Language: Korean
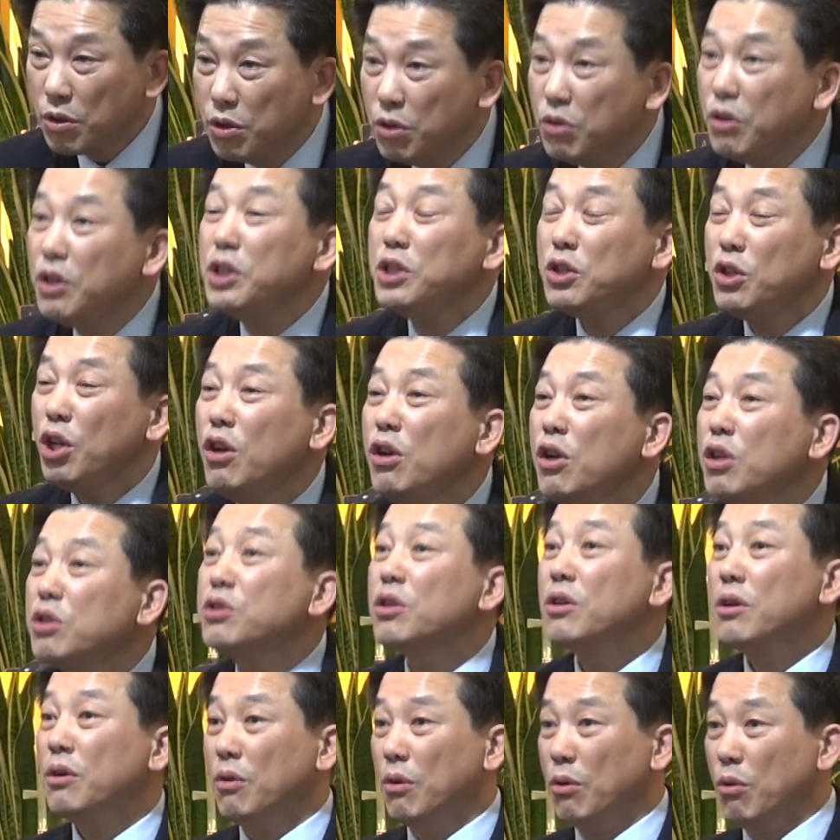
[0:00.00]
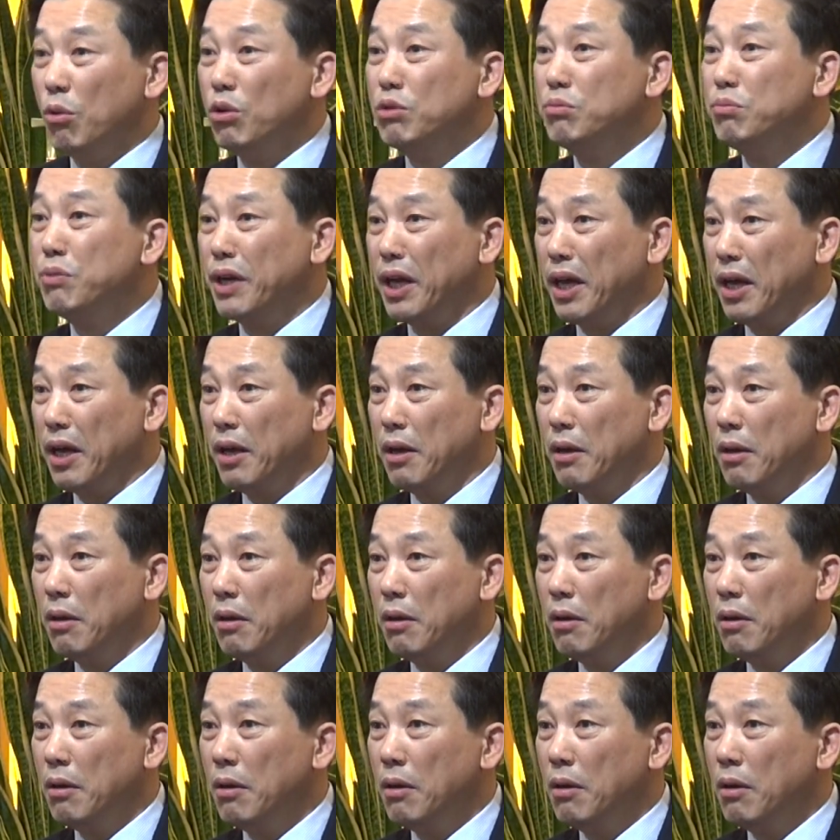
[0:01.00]
그게 틀렸어요. 원문에.
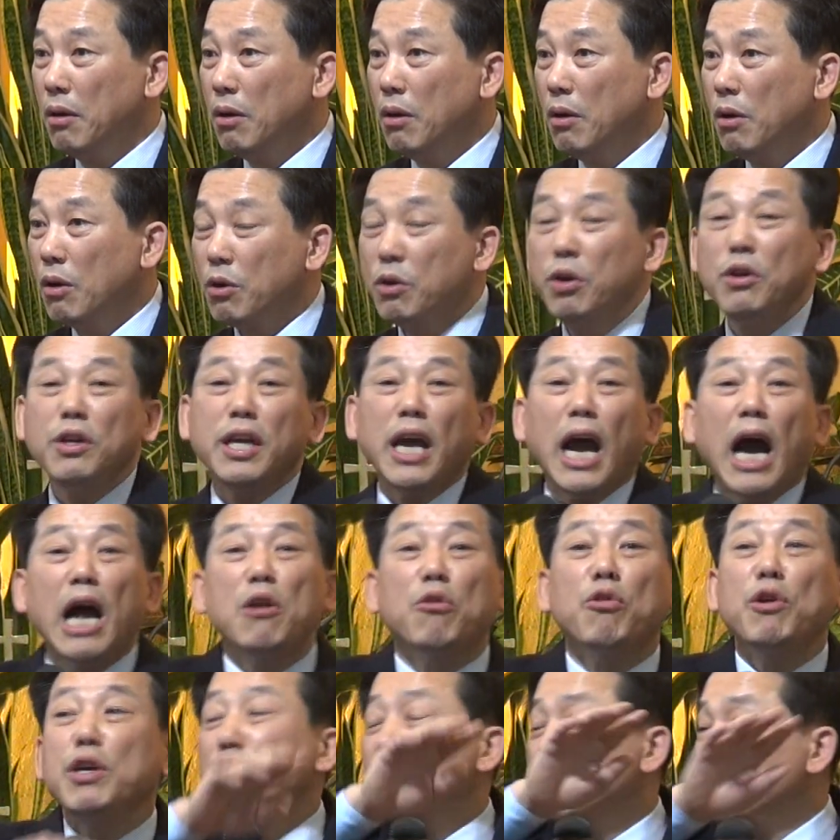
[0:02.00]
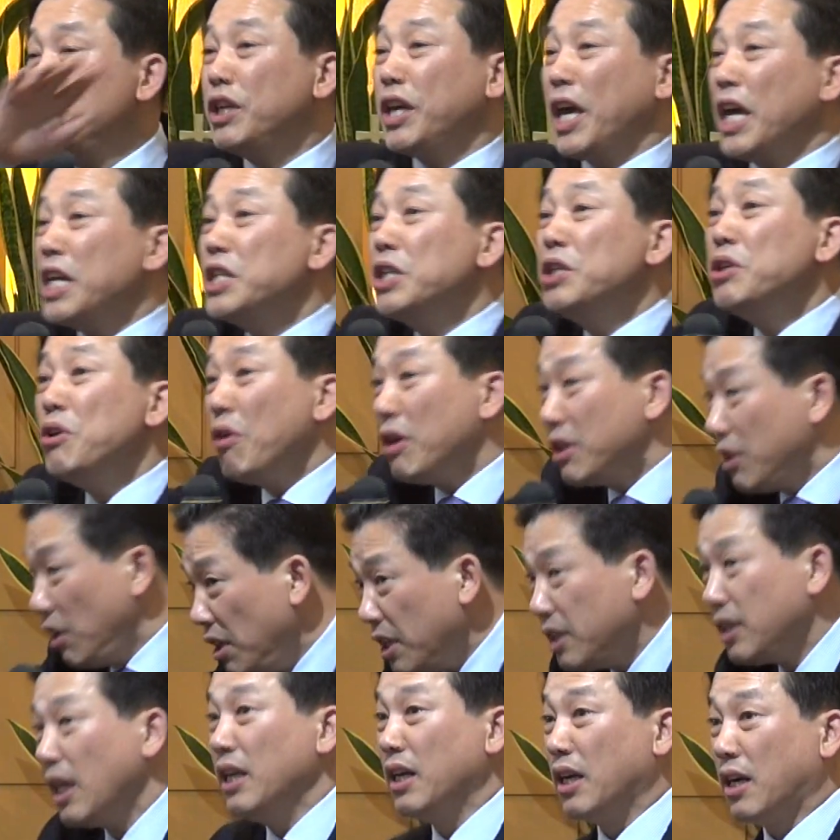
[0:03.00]
그렇게 알고 있는 우리 개신교가
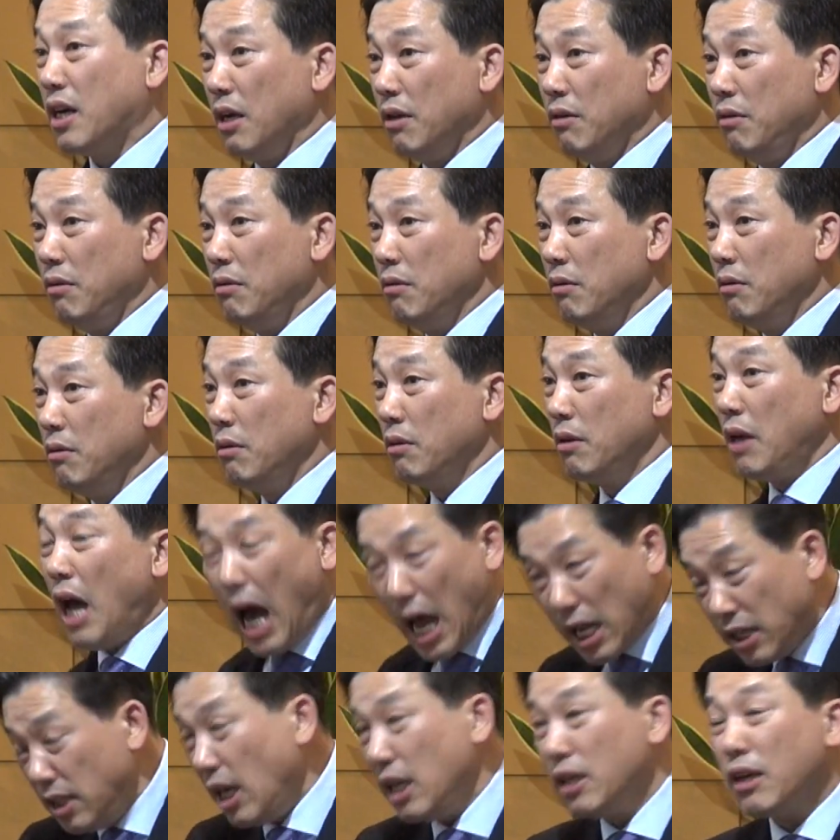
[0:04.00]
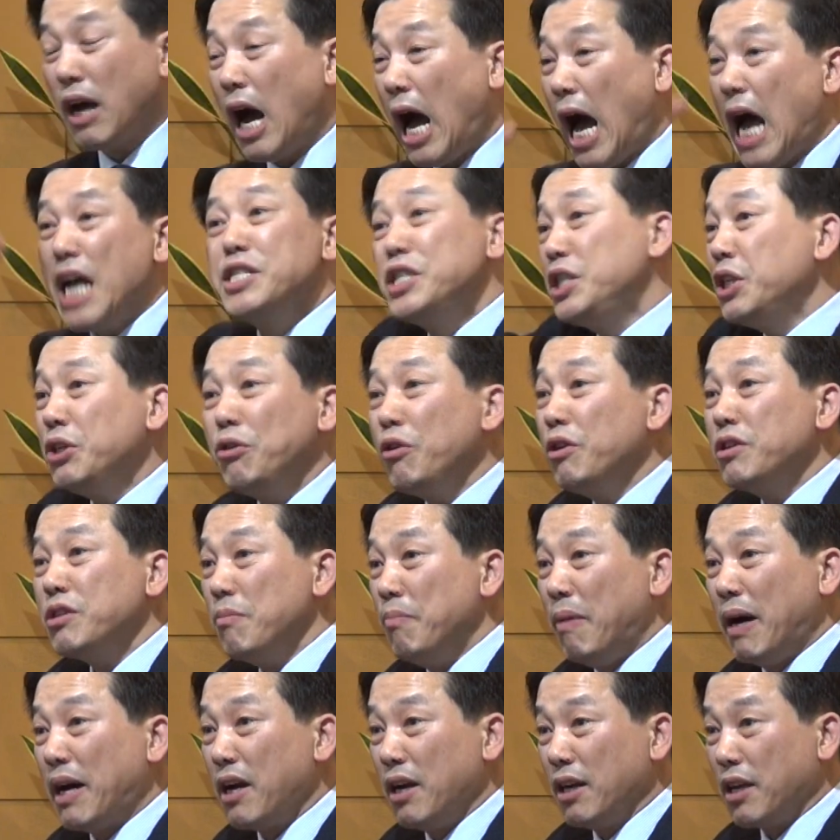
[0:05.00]
틀렸다니까요. 그게 아니라니까.
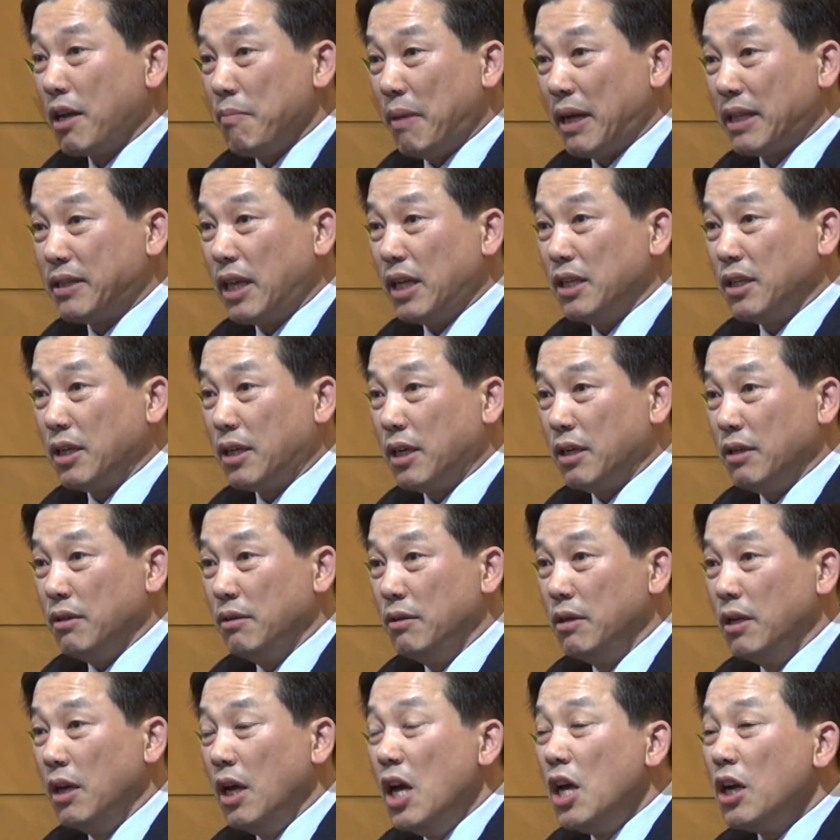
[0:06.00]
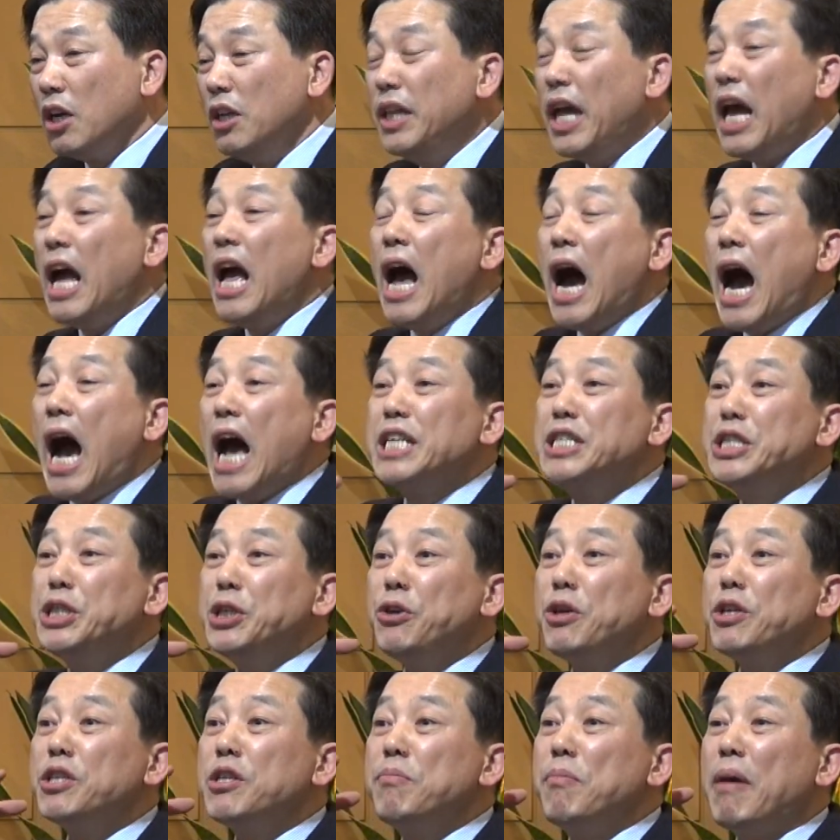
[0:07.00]
안식교에서 말하는 게 맞다니까요. 근데
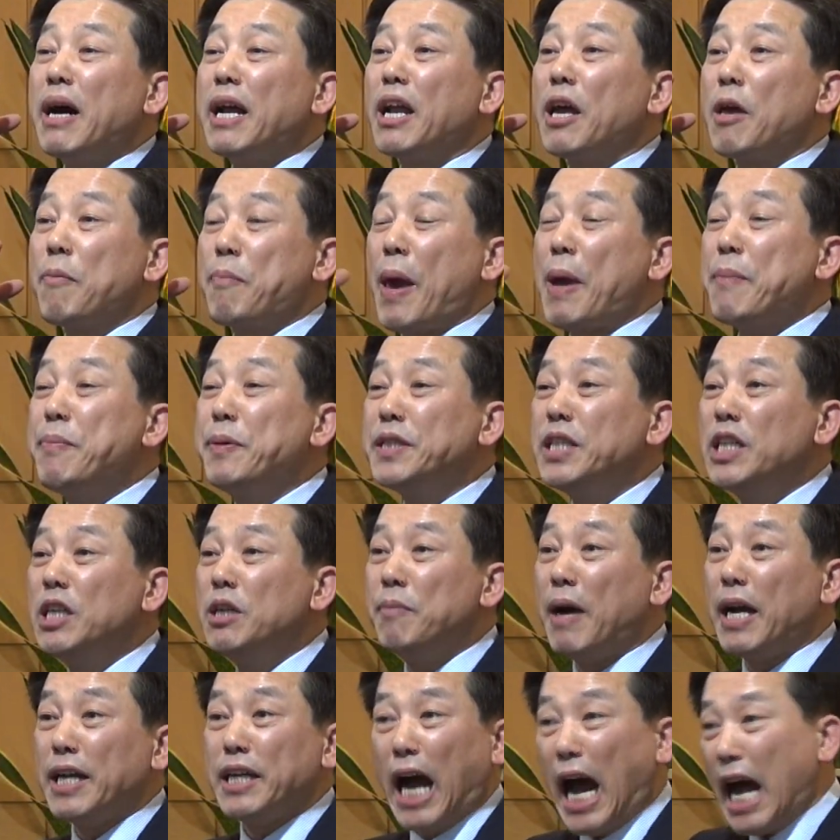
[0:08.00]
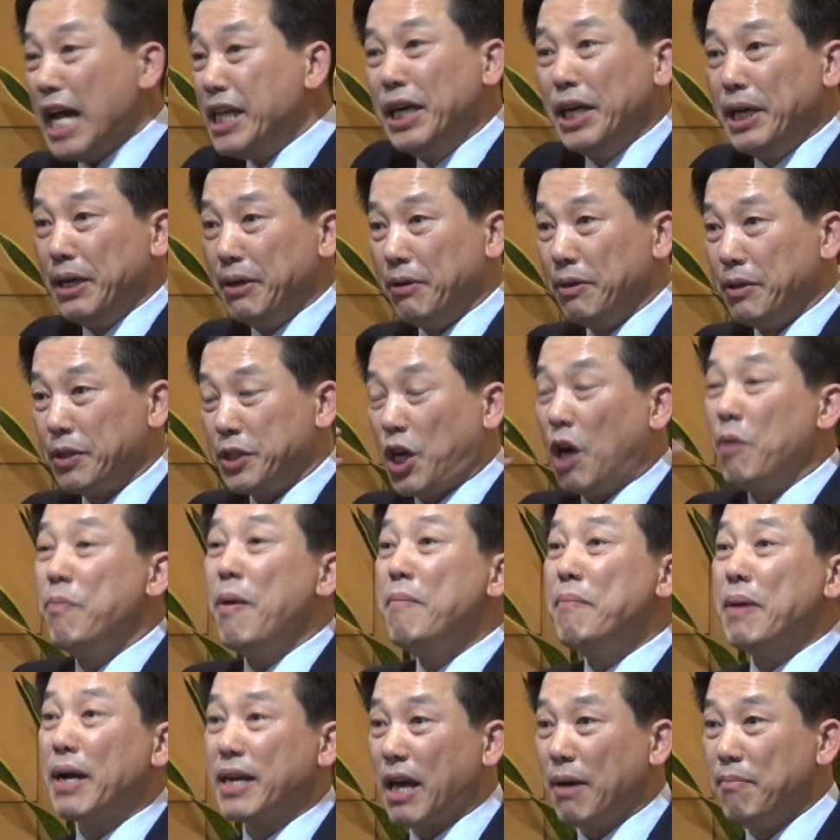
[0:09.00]
안식교에서 말하기 100% 많이 아니에요.
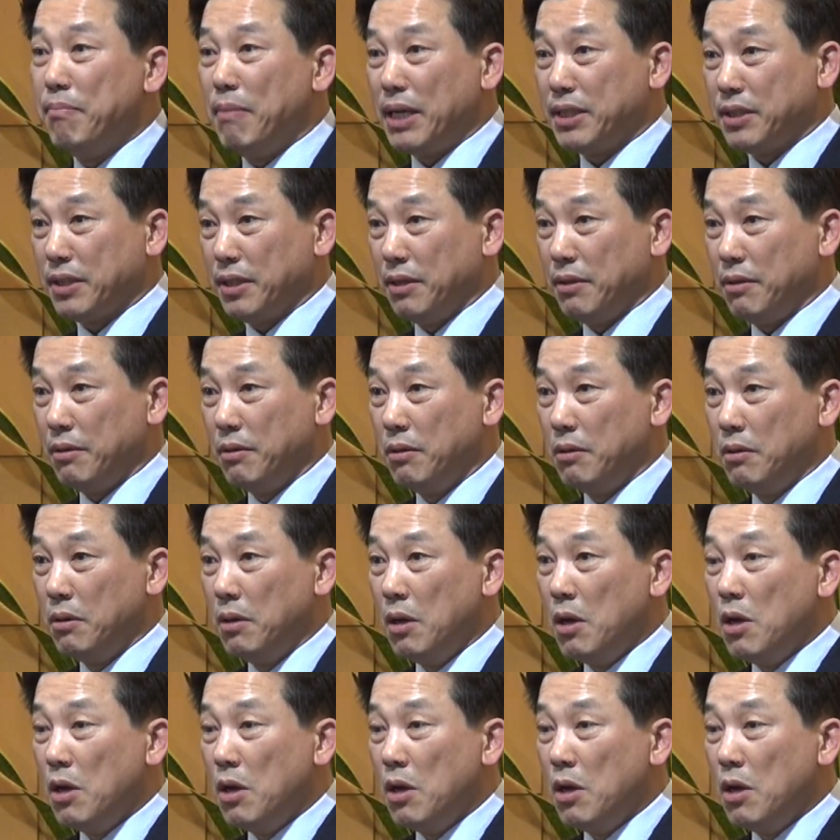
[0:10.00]
절반밖에 안 맞아요.